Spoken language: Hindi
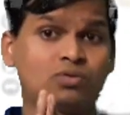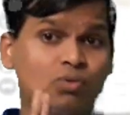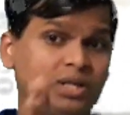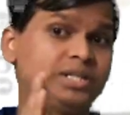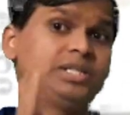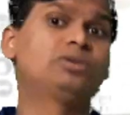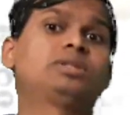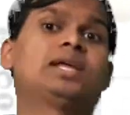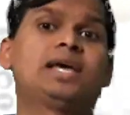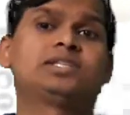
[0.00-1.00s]
क्वालिटी
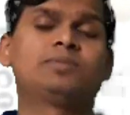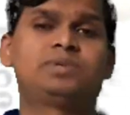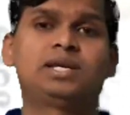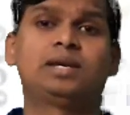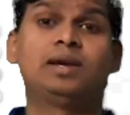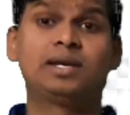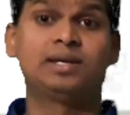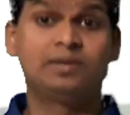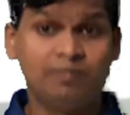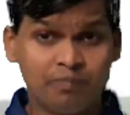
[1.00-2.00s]
होता है सबसे
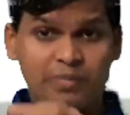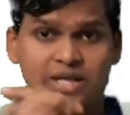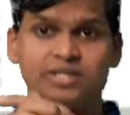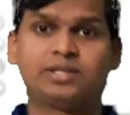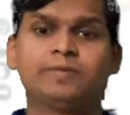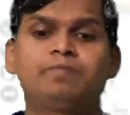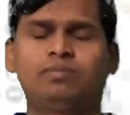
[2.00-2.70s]
बेस्ट